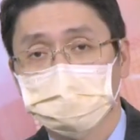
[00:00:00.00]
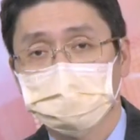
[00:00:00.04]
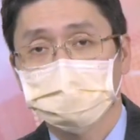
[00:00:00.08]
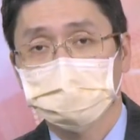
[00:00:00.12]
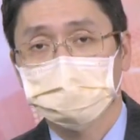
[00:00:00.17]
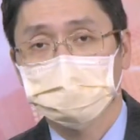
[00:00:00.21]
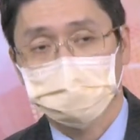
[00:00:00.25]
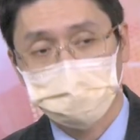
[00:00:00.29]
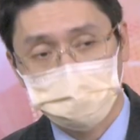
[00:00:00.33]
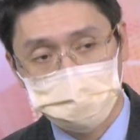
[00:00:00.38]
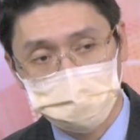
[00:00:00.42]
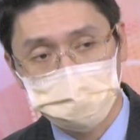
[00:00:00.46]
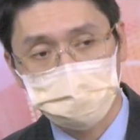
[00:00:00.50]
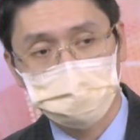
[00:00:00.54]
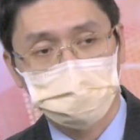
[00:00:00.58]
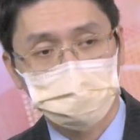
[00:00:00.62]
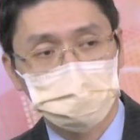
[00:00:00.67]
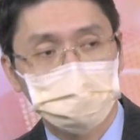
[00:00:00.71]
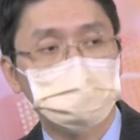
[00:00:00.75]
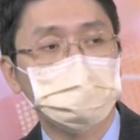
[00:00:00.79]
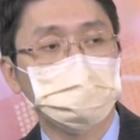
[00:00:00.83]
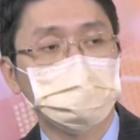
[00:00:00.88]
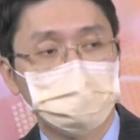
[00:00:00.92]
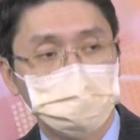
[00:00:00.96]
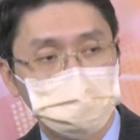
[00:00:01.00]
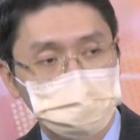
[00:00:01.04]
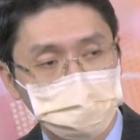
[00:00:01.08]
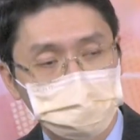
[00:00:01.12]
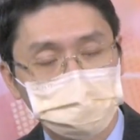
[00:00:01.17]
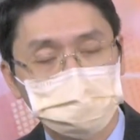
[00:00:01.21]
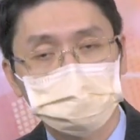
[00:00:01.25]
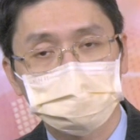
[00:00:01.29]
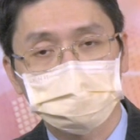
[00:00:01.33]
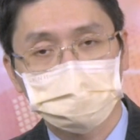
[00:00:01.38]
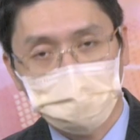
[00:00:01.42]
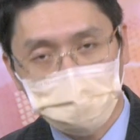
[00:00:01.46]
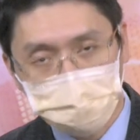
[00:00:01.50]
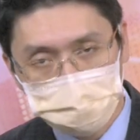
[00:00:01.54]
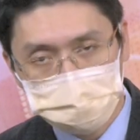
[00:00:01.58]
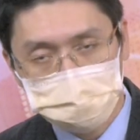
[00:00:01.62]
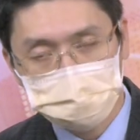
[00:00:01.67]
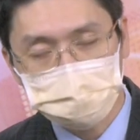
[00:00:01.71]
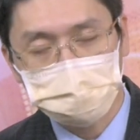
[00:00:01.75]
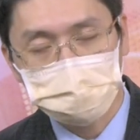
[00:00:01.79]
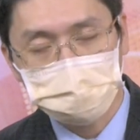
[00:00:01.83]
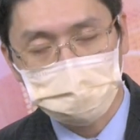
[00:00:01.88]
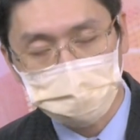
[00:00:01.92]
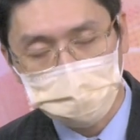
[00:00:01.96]
我我我认为投信应该还是
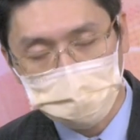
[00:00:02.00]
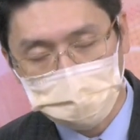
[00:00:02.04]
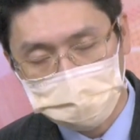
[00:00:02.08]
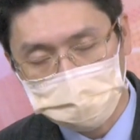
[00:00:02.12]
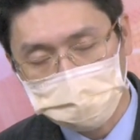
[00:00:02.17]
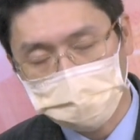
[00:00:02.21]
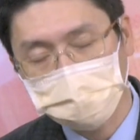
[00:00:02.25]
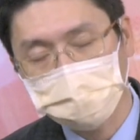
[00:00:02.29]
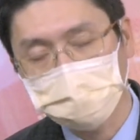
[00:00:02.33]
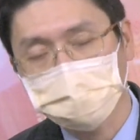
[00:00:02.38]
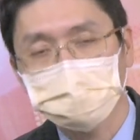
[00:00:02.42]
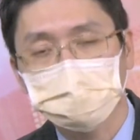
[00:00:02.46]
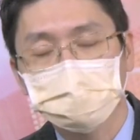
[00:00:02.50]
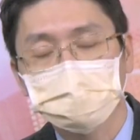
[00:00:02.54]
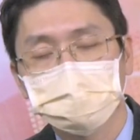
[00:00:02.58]
站在买方啊，